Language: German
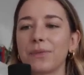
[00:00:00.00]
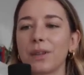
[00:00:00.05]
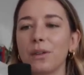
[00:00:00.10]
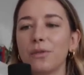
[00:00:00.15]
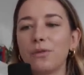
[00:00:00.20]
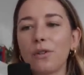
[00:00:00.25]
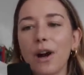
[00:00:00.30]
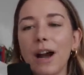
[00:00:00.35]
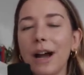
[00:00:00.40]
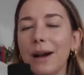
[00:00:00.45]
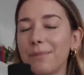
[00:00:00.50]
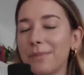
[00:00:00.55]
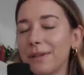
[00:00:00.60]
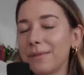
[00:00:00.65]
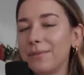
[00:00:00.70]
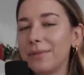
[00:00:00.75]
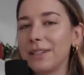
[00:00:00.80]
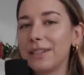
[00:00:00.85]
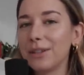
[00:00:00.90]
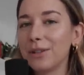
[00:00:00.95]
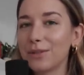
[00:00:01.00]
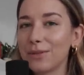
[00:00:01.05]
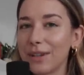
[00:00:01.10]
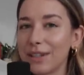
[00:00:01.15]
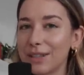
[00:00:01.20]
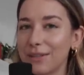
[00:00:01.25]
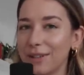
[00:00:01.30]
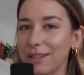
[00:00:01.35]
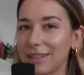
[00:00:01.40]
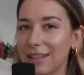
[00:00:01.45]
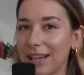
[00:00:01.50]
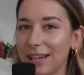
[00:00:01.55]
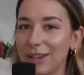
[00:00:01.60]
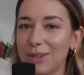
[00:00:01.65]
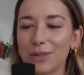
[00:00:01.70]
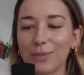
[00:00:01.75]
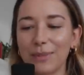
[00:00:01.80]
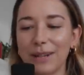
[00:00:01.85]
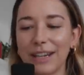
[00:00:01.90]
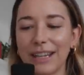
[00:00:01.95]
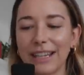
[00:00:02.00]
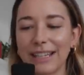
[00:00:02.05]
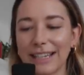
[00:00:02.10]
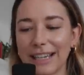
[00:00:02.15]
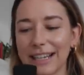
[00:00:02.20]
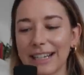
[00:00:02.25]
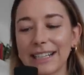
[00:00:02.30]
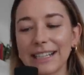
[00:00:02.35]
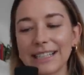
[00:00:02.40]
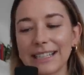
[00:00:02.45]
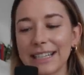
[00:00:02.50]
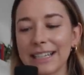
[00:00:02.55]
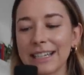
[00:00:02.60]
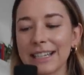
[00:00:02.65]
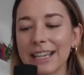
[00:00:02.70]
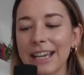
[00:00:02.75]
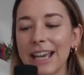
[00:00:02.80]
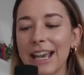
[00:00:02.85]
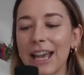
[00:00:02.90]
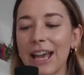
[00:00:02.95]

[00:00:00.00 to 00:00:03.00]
vorhabe, beziehungsweise was gerade so meine Gedanken sind.